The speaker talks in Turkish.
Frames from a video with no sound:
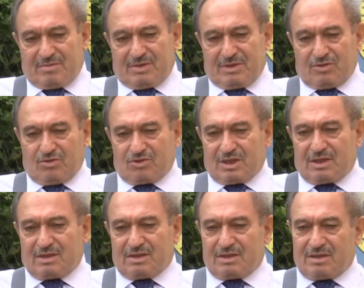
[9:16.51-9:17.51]
e,
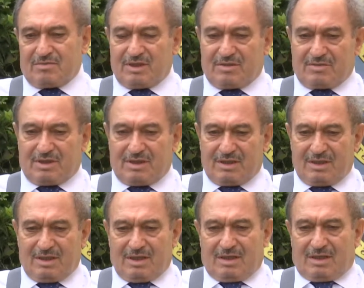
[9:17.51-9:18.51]
doçentlik sistemi ama
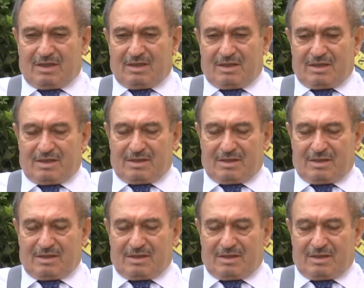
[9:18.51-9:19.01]
e,